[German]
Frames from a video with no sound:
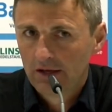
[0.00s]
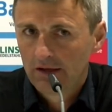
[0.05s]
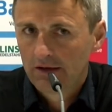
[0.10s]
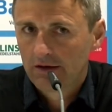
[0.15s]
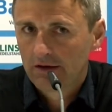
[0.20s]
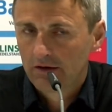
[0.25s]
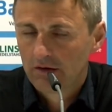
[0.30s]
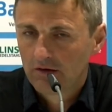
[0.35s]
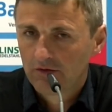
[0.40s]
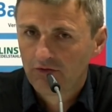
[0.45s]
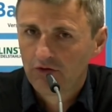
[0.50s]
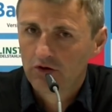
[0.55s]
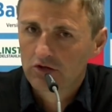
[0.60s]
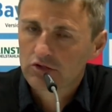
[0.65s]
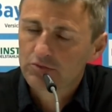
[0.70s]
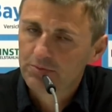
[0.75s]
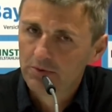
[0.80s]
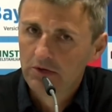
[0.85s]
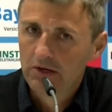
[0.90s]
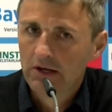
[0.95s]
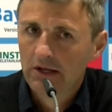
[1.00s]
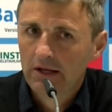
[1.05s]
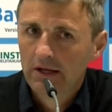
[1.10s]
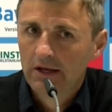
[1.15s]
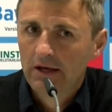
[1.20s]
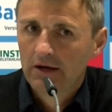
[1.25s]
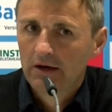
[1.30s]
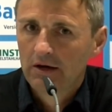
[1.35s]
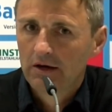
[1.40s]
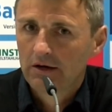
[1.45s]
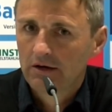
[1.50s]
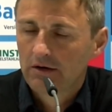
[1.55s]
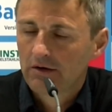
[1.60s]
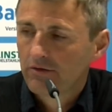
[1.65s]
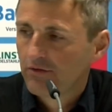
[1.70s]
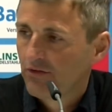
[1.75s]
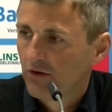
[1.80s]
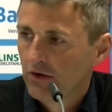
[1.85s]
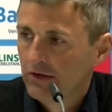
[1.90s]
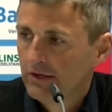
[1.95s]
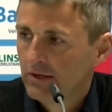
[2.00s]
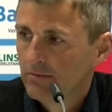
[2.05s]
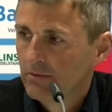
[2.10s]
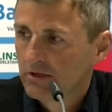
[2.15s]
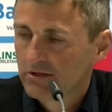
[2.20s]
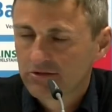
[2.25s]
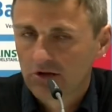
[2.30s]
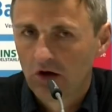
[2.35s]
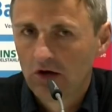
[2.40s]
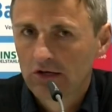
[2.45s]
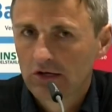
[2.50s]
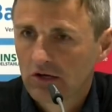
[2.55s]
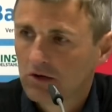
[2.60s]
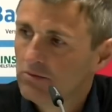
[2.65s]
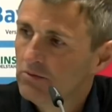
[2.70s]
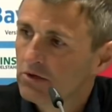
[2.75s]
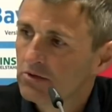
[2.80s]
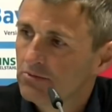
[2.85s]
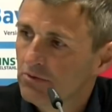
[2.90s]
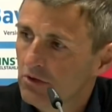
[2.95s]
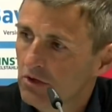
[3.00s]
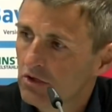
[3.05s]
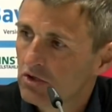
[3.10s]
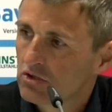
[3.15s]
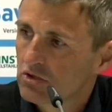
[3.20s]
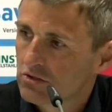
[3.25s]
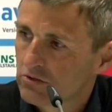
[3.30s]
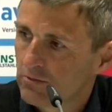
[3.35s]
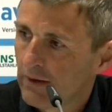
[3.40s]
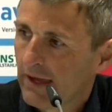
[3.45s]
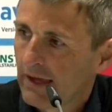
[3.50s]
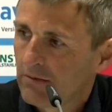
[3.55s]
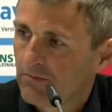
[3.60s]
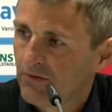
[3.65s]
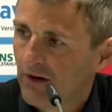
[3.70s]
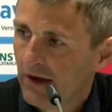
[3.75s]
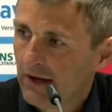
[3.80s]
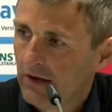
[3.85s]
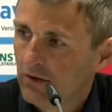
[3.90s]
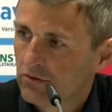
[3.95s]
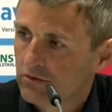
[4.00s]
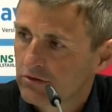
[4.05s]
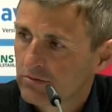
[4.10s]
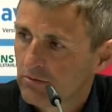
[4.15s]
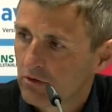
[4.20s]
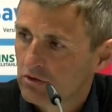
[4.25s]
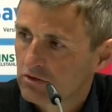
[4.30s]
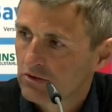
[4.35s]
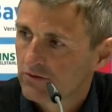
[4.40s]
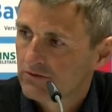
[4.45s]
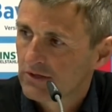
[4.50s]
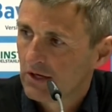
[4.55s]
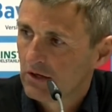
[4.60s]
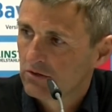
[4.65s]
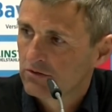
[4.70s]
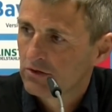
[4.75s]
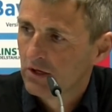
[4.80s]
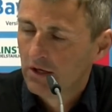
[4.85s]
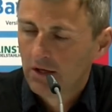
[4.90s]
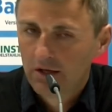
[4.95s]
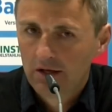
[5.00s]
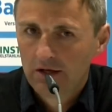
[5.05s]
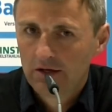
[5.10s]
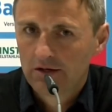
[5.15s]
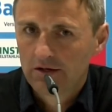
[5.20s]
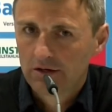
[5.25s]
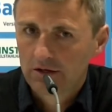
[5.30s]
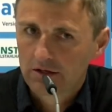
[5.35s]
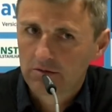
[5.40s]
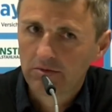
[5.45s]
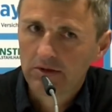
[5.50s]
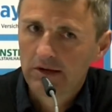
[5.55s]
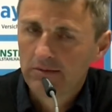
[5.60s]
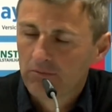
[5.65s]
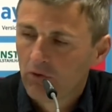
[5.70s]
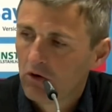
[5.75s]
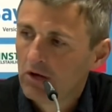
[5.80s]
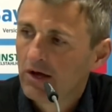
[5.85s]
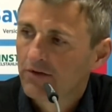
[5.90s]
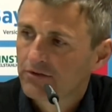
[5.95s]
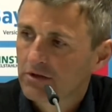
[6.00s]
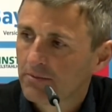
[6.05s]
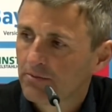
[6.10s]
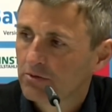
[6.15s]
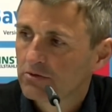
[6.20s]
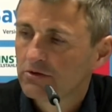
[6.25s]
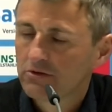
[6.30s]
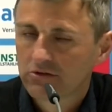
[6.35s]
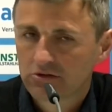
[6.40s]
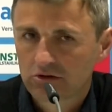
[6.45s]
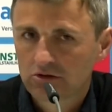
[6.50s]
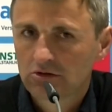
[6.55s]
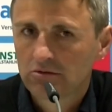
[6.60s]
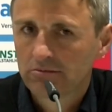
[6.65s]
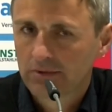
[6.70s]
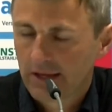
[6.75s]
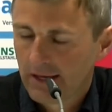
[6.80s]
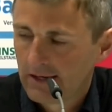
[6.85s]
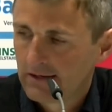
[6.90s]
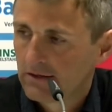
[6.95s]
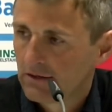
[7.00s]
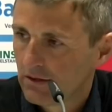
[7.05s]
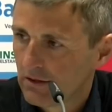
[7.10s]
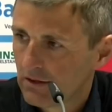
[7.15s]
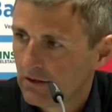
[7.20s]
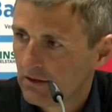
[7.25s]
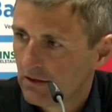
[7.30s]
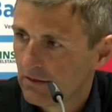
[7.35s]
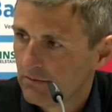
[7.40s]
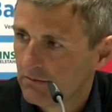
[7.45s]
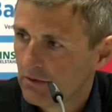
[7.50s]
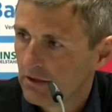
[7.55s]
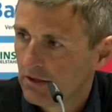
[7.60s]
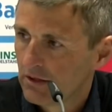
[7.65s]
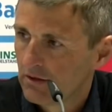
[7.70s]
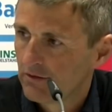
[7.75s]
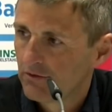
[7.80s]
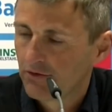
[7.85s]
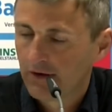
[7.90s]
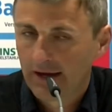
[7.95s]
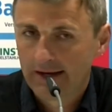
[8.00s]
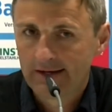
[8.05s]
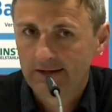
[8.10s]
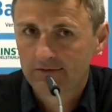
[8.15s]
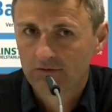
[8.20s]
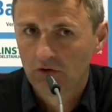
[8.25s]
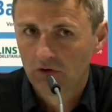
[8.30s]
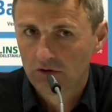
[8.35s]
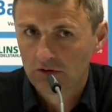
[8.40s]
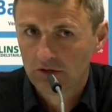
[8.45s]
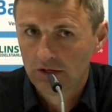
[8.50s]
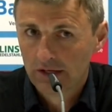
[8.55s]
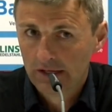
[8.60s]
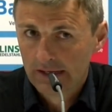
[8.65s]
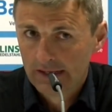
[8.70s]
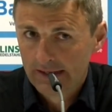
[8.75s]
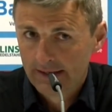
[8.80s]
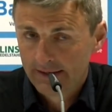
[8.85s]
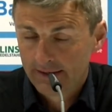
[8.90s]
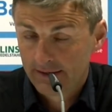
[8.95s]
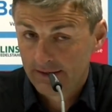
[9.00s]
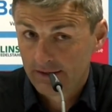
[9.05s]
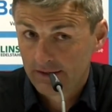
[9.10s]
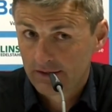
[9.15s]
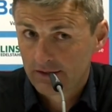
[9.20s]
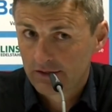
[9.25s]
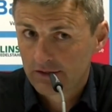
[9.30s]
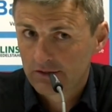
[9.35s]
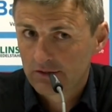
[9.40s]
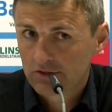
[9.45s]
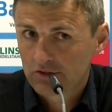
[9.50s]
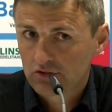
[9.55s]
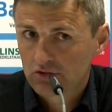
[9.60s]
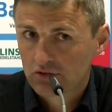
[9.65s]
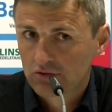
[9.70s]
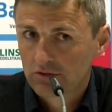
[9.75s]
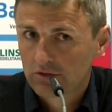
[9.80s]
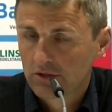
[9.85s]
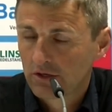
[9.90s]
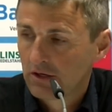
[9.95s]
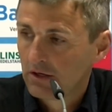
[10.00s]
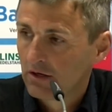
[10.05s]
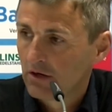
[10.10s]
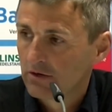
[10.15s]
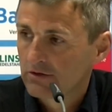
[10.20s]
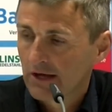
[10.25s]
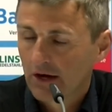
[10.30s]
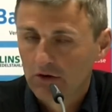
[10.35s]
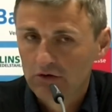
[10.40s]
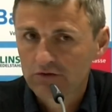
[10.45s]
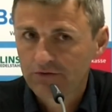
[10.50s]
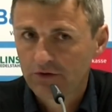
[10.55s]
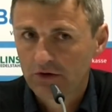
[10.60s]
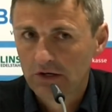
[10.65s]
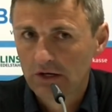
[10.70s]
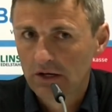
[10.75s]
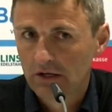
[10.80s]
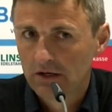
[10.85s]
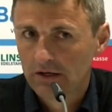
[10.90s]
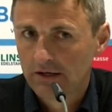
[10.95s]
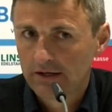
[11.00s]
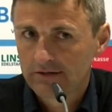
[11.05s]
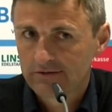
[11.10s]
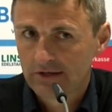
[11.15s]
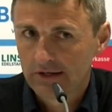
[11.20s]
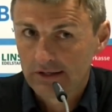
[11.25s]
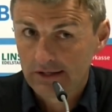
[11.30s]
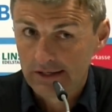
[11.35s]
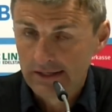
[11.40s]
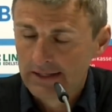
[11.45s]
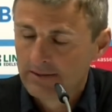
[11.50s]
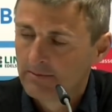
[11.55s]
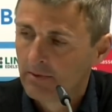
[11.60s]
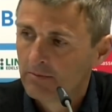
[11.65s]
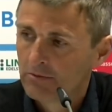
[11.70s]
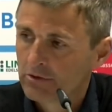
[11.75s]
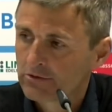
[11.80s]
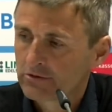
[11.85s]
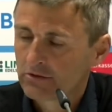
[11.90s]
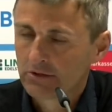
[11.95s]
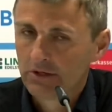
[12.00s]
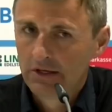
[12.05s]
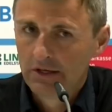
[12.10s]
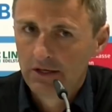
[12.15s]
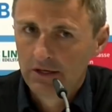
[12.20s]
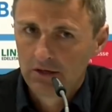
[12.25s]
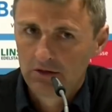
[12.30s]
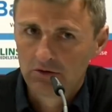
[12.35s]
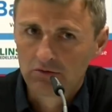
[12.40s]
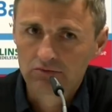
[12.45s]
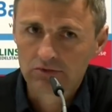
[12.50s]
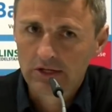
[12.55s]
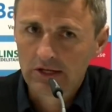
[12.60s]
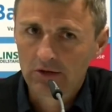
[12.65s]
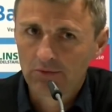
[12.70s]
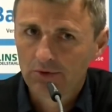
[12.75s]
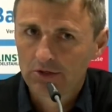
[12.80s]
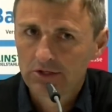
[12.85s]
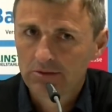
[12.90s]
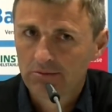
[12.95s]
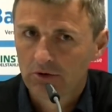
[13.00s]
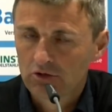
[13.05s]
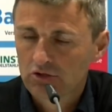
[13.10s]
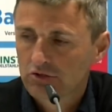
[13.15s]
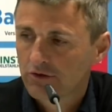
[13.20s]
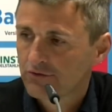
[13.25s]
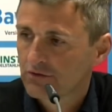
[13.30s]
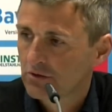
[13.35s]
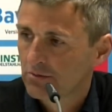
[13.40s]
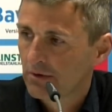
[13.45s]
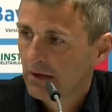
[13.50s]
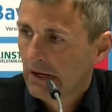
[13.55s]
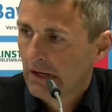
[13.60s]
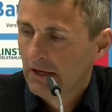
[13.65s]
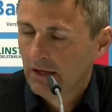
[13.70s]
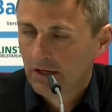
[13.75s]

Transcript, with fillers: Äh, Vornspiel äh, fallen da mit Seiger und mit Wölsch zwei Eckpfeile in unserer Mannschaft aus äh, Gürdi Moll auf der Position um ja äh, äh vor einigen Wochen äh, schon äh, als Ausfall letztendlich hinnehmen müssen. Und dann war die Mannschaft aber